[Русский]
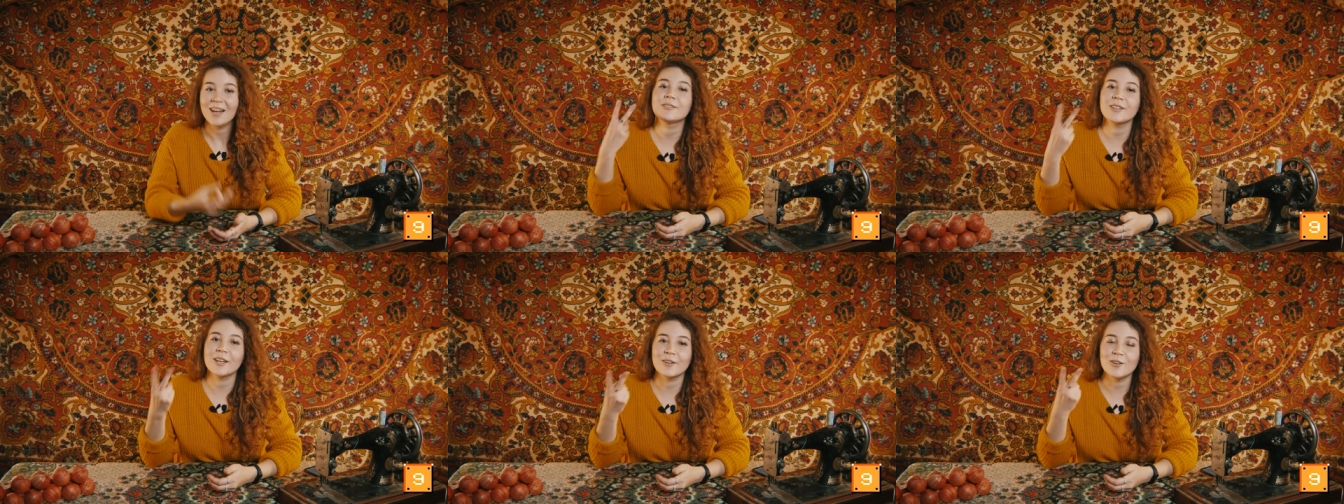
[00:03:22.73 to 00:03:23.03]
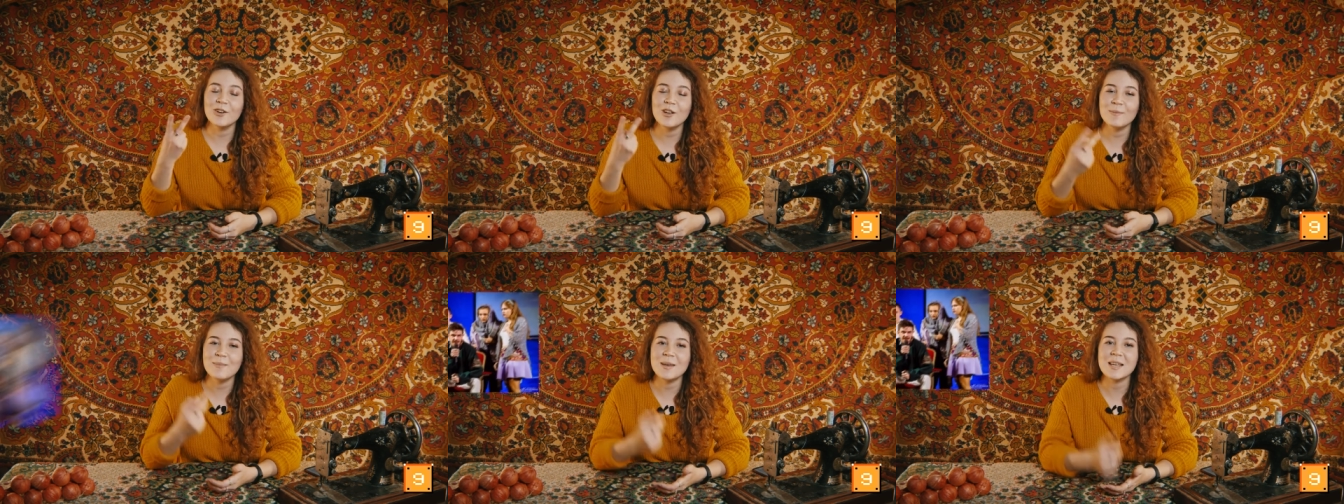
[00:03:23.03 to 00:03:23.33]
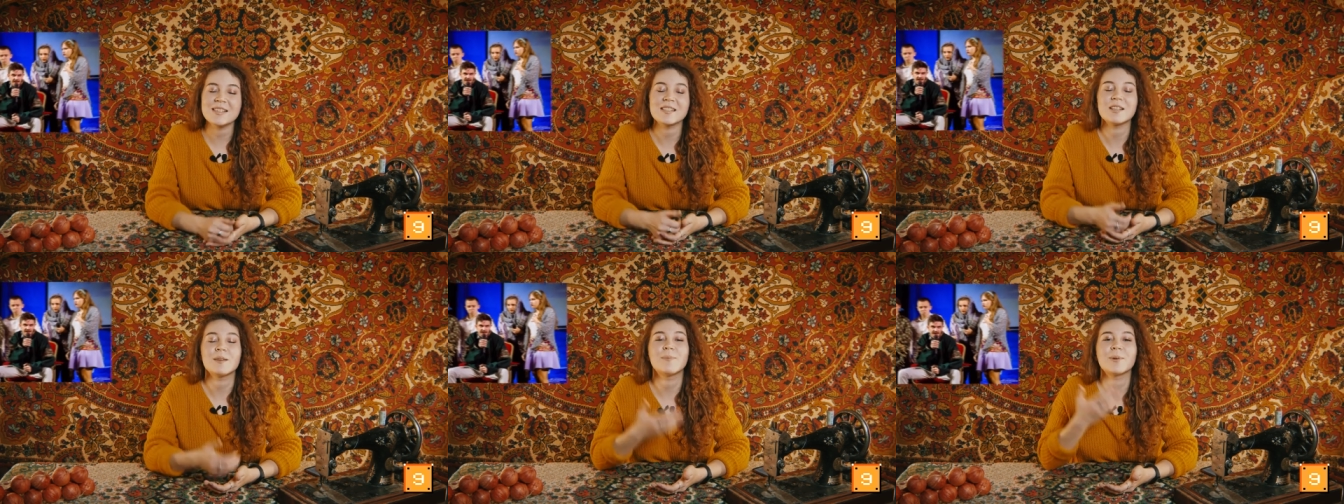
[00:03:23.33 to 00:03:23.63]
Второе
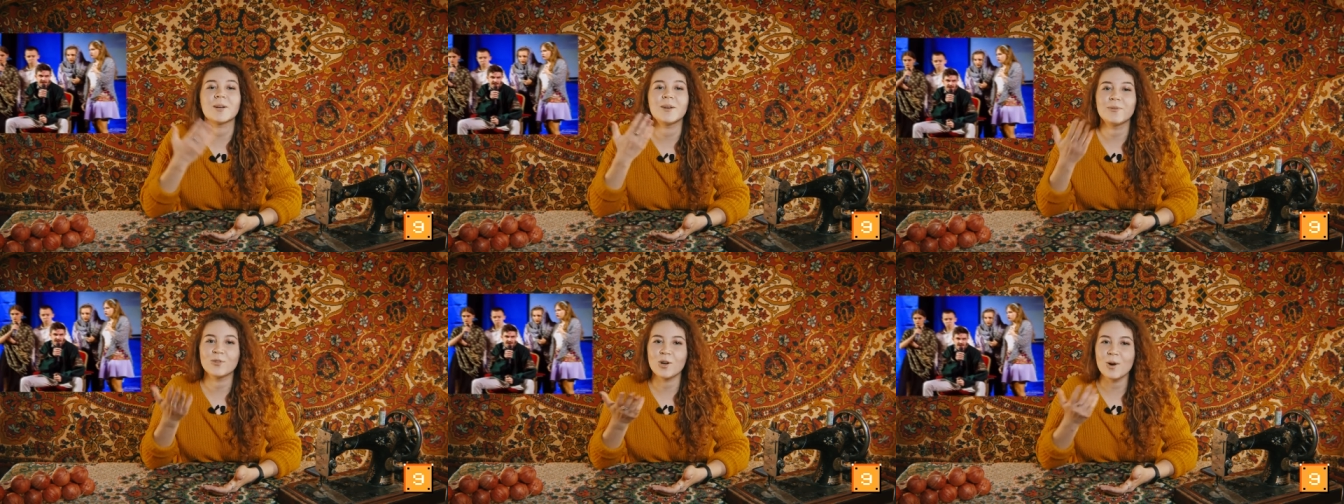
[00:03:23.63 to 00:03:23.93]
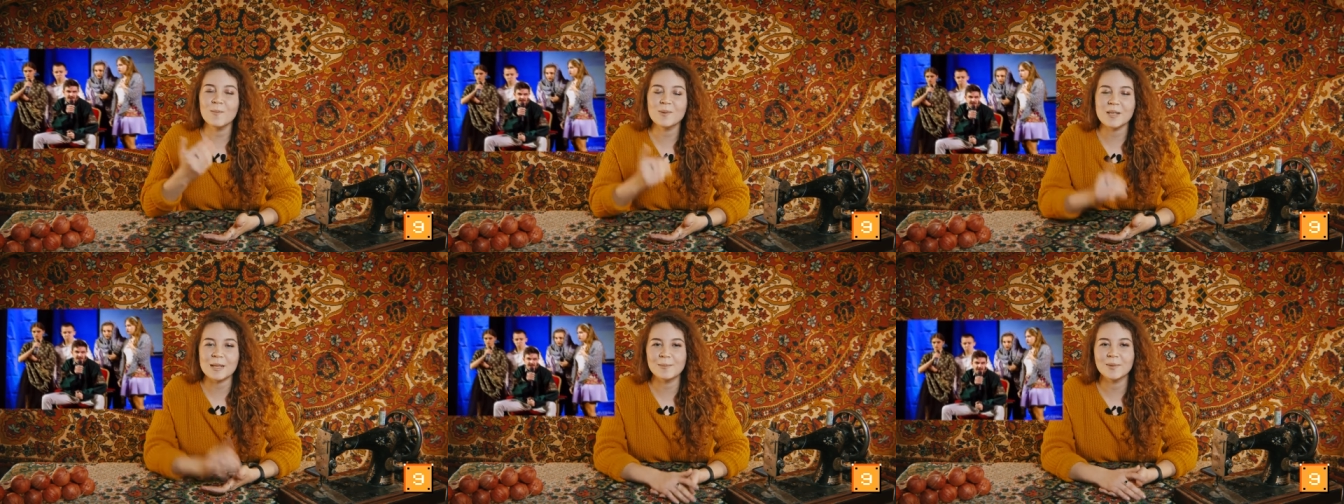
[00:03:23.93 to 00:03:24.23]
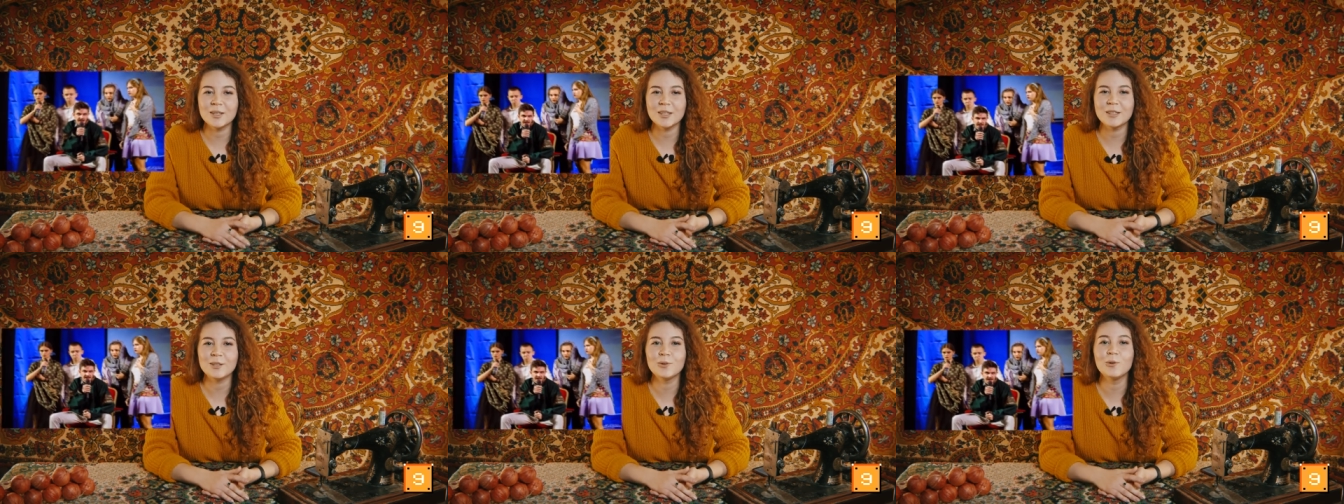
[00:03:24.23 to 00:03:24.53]
место правком
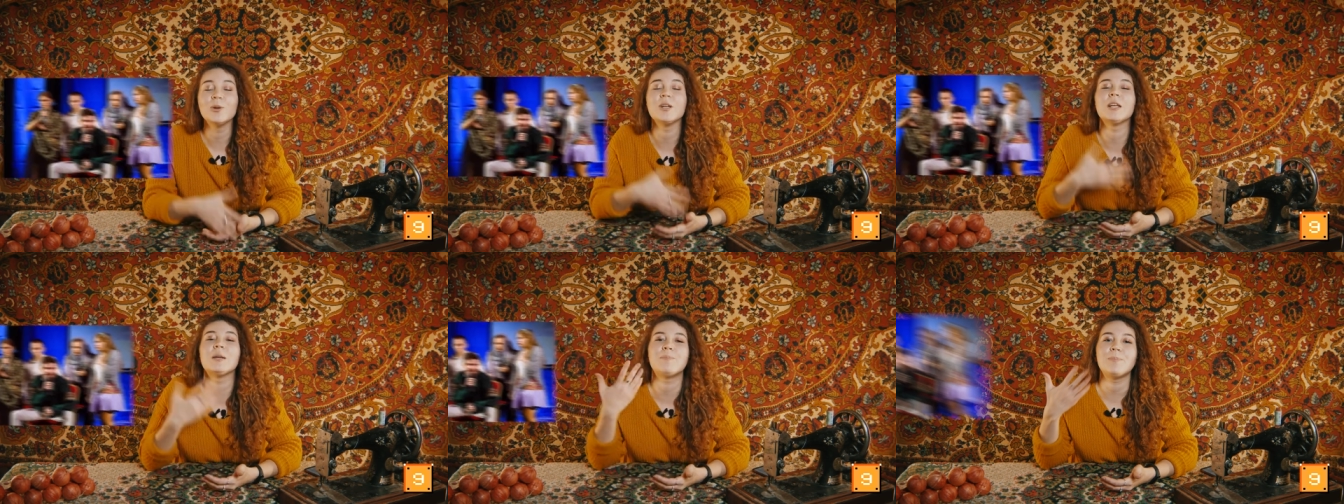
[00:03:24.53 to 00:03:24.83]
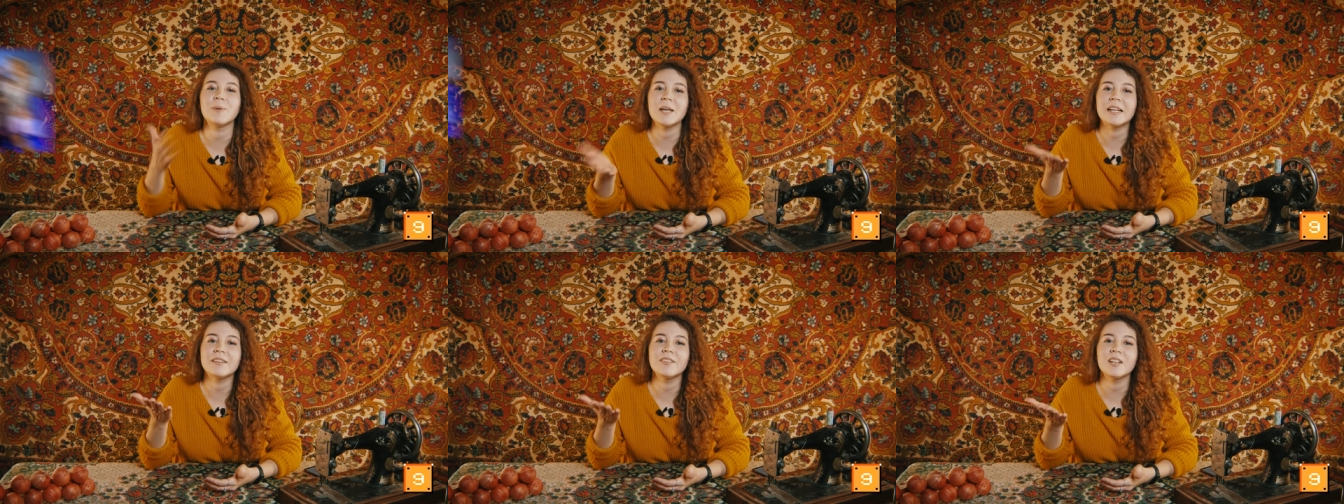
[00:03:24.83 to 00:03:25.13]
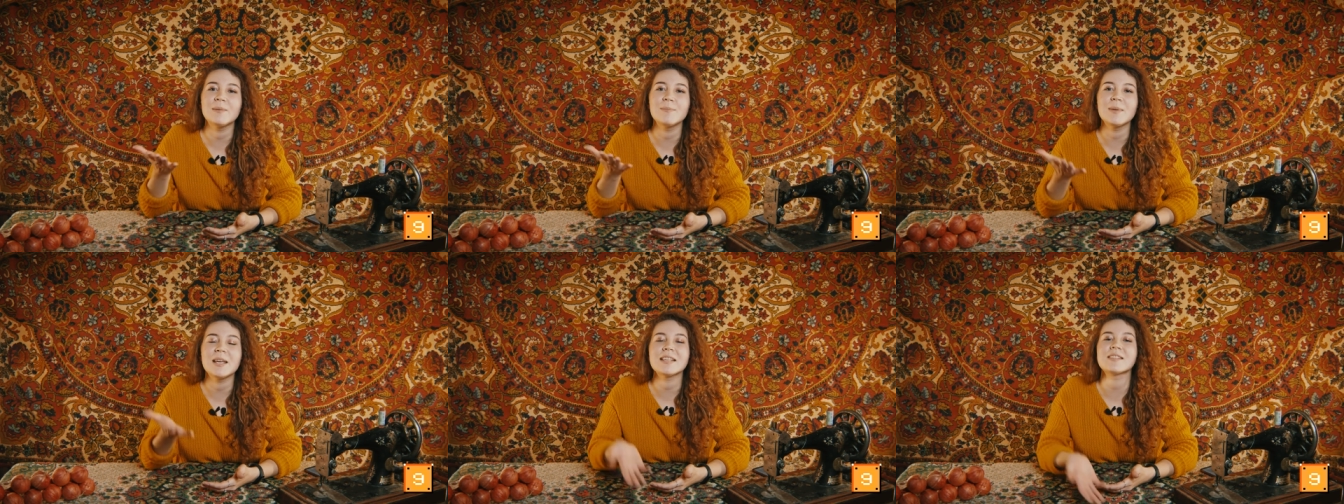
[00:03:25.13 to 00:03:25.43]
СамГТУ и
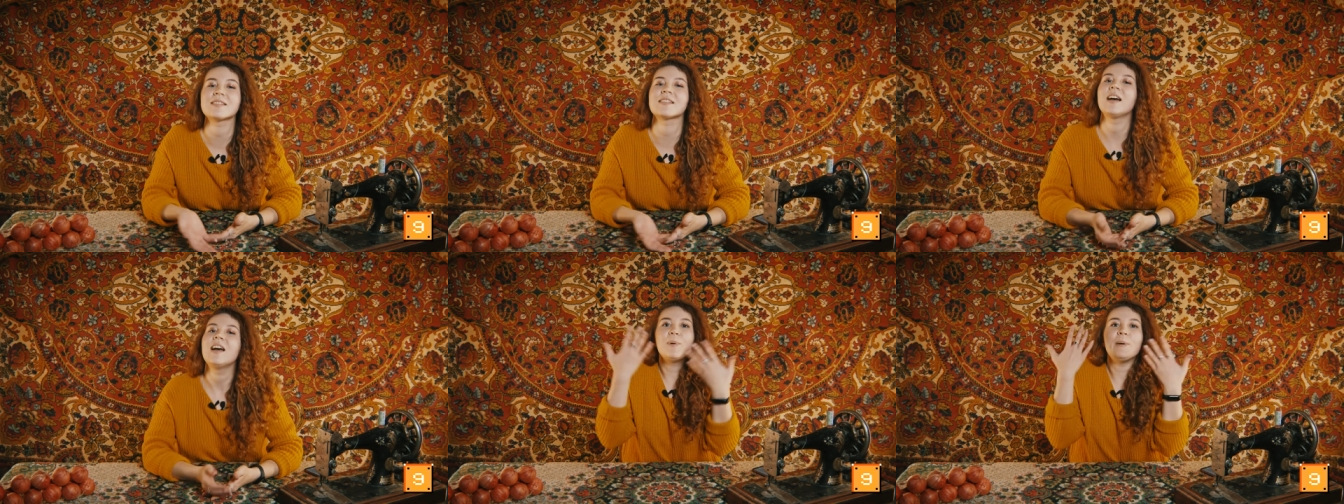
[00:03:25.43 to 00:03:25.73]
первое место